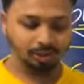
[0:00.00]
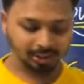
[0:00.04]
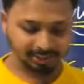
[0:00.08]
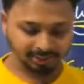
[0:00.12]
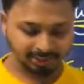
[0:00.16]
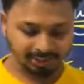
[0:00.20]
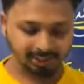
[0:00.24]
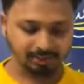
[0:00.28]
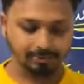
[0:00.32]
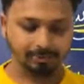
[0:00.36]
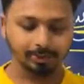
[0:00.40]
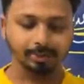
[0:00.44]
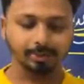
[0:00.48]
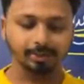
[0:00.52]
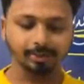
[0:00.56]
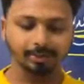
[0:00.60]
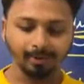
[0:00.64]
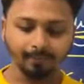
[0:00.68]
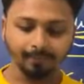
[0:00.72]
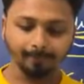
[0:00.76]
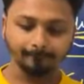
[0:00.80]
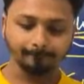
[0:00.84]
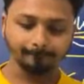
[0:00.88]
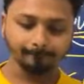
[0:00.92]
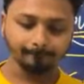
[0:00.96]
অনেক মানুষ দেখছে
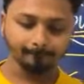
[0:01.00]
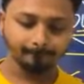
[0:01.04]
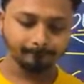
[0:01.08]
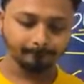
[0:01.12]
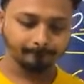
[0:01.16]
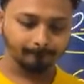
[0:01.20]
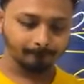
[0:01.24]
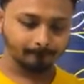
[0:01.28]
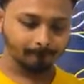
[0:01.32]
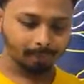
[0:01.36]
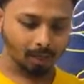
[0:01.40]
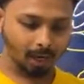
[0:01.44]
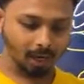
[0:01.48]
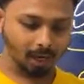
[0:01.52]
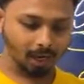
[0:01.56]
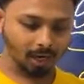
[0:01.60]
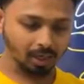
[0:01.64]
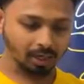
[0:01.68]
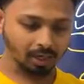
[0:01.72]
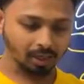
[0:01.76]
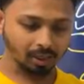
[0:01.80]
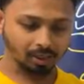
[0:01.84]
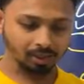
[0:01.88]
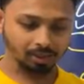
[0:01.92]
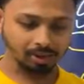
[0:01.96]
আমাকে
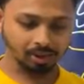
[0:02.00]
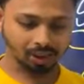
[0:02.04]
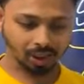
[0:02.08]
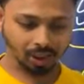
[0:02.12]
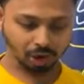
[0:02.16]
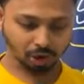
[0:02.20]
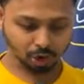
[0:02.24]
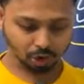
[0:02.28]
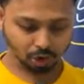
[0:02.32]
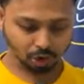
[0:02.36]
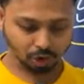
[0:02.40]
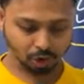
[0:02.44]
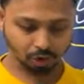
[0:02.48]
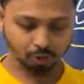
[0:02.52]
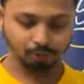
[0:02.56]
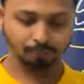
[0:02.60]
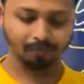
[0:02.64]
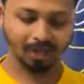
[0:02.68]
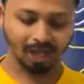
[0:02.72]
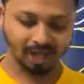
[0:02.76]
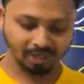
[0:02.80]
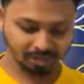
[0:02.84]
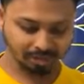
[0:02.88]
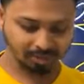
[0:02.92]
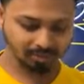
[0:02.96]
প্রায়
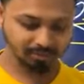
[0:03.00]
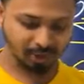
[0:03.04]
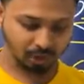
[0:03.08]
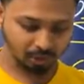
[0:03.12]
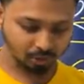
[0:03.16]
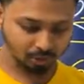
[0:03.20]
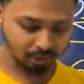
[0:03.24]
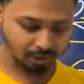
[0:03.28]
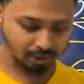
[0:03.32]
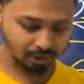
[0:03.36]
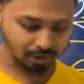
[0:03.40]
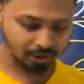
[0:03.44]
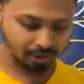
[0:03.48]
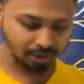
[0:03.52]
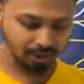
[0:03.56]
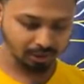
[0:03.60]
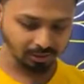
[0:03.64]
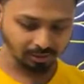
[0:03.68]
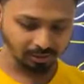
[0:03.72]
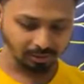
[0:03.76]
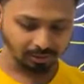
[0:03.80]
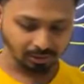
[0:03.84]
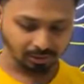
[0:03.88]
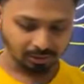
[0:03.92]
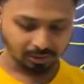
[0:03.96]
চারশো প্লাস মানুষ
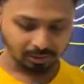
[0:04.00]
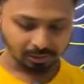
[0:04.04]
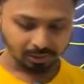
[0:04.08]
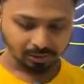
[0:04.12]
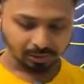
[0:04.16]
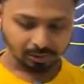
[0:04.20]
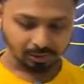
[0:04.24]
দেখছে